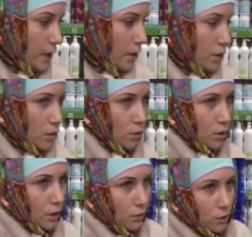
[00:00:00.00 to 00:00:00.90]
И
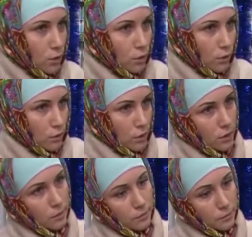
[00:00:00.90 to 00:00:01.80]
результат вот такой вот.
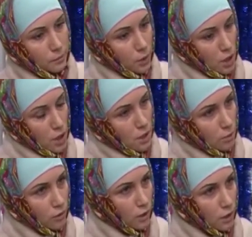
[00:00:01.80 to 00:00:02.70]
Угу. Пошла
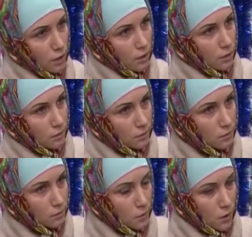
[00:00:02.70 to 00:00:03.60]
смывать,
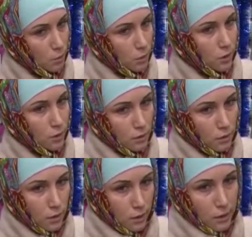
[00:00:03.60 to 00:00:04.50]
смыла
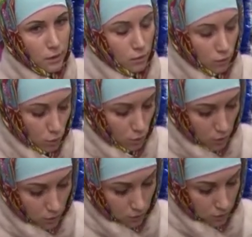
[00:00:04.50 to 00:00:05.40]

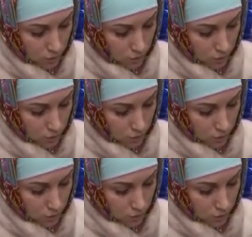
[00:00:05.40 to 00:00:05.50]
волос.